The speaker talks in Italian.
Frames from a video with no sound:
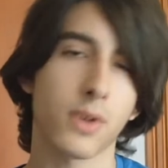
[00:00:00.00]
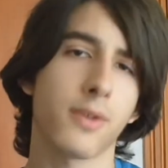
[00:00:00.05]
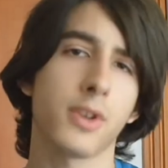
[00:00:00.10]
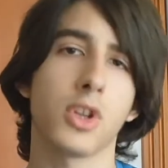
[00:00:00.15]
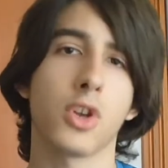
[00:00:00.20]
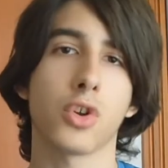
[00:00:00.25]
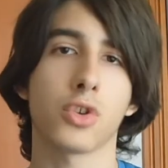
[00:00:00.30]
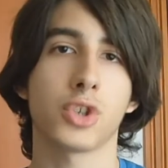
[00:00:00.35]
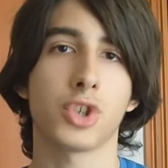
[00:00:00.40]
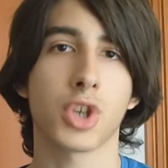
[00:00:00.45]
Io vi
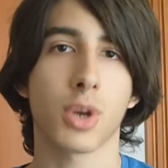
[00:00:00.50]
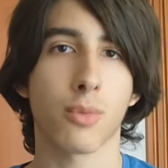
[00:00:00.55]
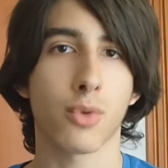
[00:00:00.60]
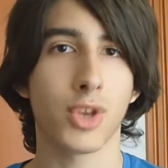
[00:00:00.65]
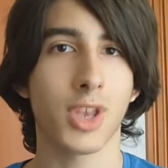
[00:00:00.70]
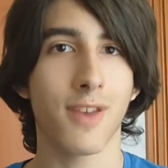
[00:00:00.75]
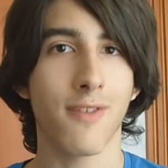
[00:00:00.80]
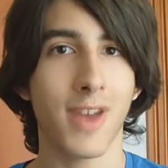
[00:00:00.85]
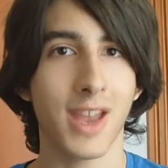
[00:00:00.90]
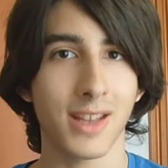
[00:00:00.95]
dirò
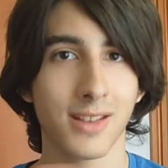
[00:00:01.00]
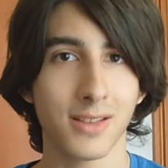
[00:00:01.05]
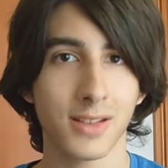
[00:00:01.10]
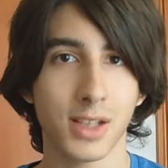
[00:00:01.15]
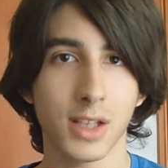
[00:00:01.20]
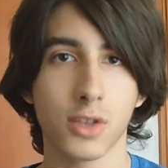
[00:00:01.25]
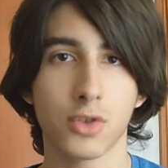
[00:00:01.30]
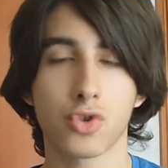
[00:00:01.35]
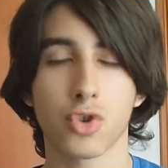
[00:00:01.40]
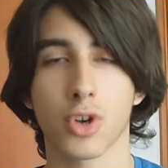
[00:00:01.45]
diciamo, gli
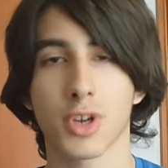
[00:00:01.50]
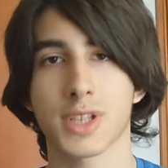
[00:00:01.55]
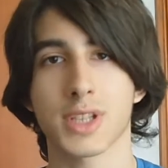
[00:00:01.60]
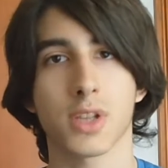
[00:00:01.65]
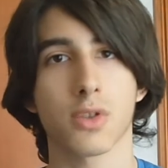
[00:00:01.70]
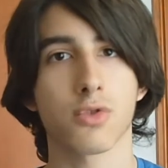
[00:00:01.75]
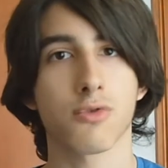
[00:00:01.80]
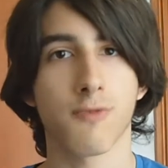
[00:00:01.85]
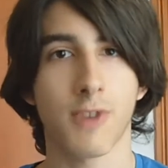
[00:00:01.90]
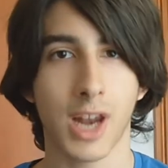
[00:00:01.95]
eventi, ciò che è
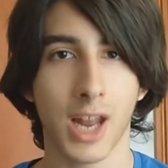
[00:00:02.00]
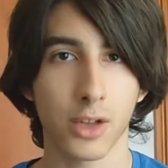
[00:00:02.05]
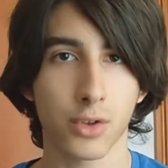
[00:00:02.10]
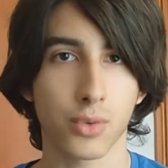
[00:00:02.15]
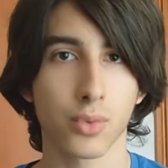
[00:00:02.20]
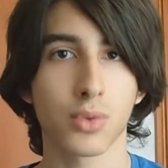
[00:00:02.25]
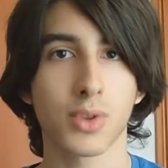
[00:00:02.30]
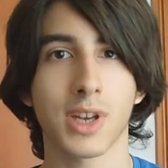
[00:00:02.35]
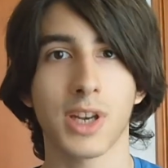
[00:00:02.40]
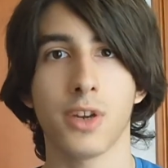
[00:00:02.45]
stato
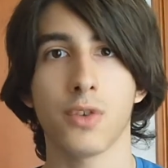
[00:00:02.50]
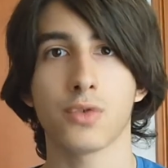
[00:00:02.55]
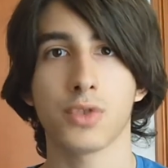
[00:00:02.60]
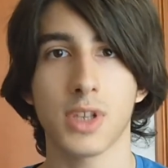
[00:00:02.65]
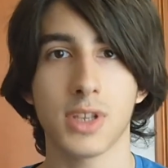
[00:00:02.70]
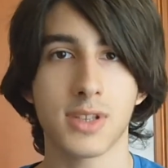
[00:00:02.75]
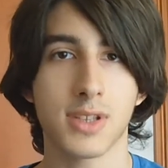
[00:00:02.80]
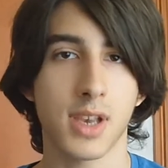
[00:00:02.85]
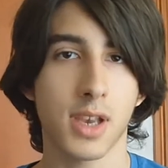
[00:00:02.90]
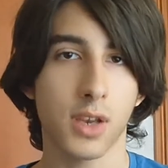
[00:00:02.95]
svelato, tutte le
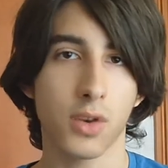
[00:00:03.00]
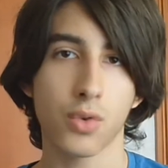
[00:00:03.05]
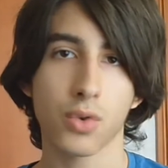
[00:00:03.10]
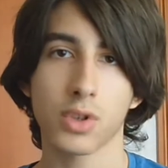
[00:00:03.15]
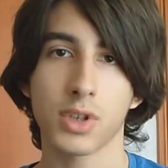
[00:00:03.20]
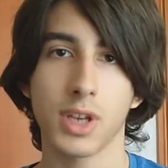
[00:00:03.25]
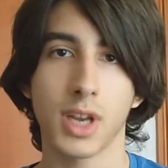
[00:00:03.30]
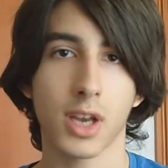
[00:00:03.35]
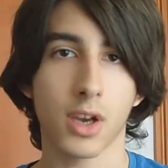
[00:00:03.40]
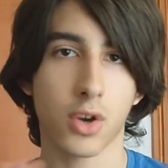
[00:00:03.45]
notizie in
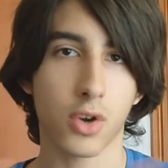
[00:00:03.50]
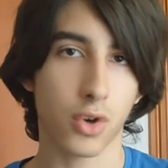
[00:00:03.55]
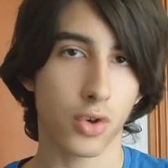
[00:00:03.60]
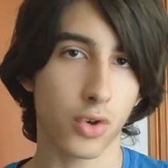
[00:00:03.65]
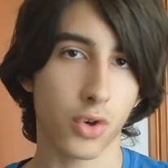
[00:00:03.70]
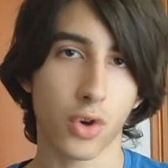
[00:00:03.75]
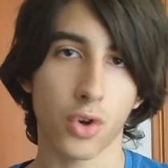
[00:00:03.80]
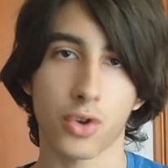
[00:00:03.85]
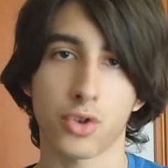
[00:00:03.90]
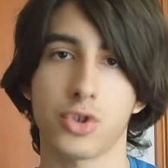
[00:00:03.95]
ordine
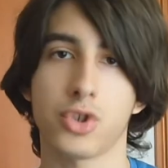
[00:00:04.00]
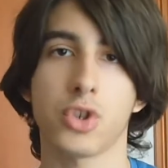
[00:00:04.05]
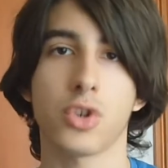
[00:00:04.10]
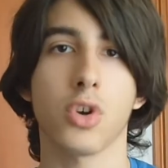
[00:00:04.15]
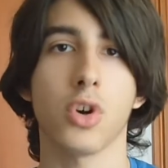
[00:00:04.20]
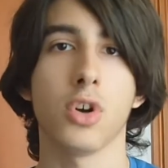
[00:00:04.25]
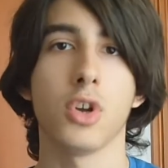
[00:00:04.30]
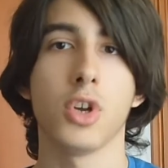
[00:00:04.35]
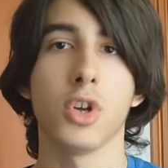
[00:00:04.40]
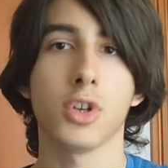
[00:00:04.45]

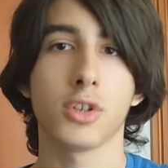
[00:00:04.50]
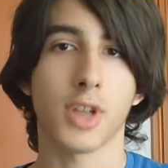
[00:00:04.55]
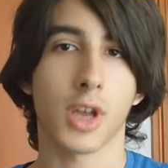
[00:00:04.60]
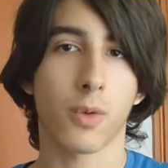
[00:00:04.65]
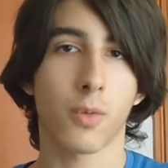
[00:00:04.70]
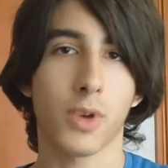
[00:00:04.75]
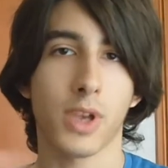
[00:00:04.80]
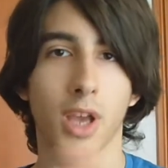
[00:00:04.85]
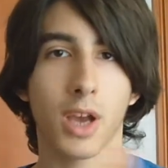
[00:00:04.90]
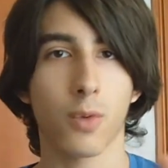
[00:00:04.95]
cronologico,
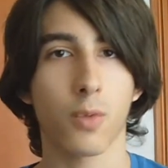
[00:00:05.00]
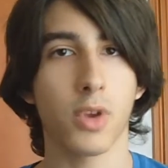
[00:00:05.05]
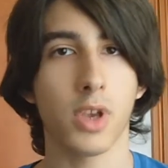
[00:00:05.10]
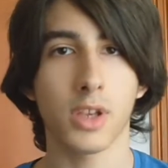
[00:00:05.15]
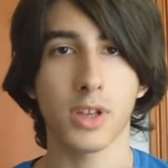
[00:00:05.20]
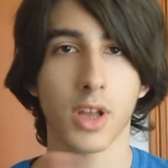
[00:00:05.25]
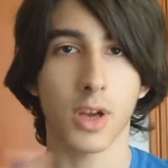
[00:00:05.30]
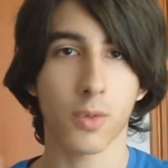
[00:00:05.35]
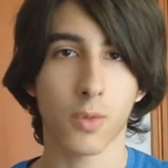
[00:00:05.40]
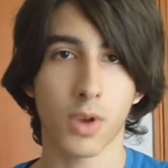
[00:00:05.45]
da qui a
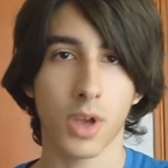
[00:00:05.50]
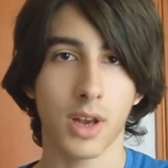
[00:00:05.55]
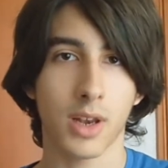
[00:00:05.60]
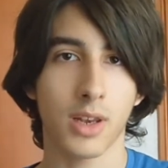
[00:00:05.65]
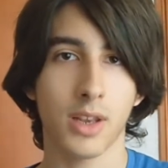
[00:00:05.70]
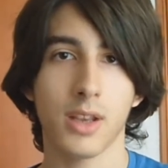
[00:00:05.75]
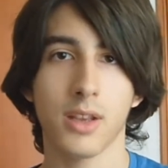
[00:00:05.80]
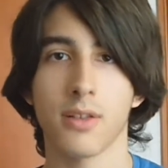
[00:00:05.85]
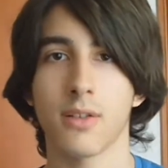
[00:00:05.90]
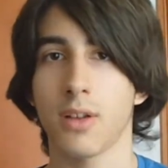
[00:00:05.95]
qui, da qui a
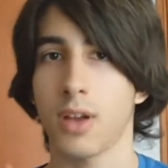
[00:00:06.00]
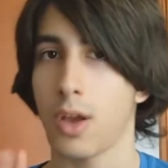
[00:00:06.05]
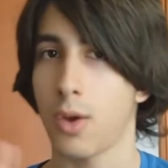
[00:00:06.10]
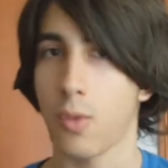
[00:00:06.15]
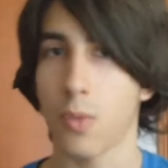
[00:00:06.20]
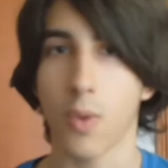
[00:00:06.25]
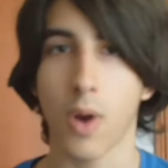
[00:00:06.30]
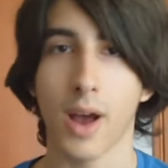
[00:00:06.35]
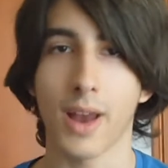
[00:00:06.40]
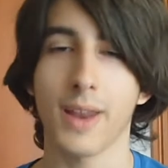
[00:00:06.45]
lì, è
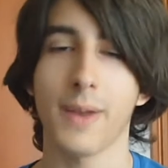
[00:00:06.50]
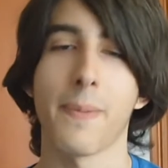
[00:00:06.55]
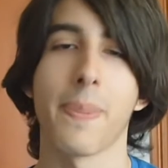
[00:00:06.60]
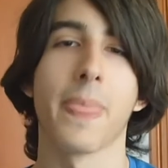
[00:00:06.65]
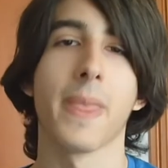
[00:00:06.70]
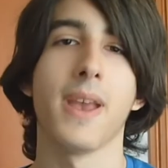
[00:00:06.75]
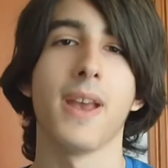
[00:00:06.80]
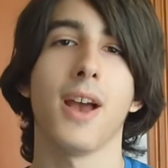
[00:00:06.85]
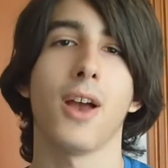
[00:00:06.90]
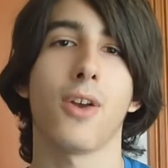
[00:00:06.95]
uguale.